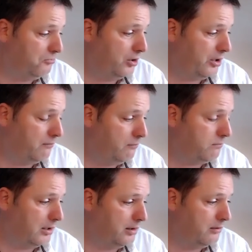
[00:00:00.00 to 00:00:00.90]

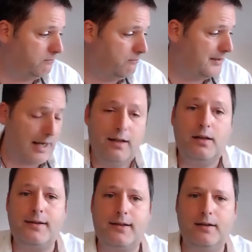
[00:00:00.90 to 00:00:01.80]
eine sehr
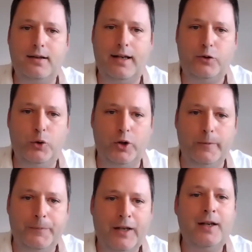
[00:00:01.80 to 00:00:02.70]
interessante
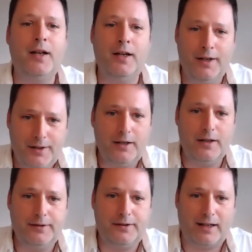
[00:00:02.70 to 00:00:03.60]
Lektüre.
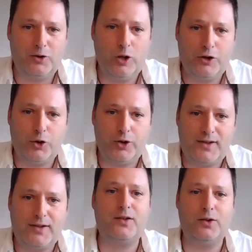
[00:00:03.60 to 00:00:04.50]
Äh,
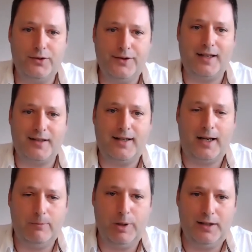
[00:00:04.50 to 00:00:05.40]
Naturschutz und
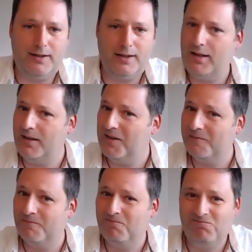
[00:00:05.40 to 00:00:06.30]
Sustainability,
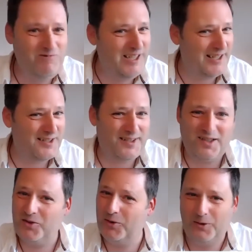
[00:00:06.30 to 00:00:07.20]

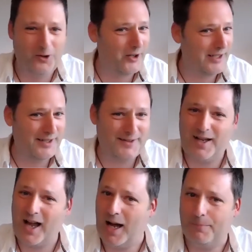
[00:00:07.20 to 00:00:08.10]
nichts
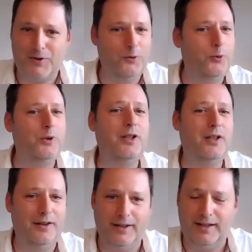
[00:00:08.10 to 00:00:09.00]
Neues, absolut
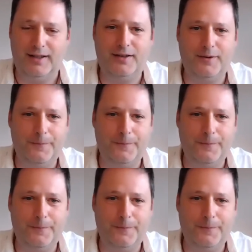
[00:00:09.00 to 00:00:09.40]
nicht.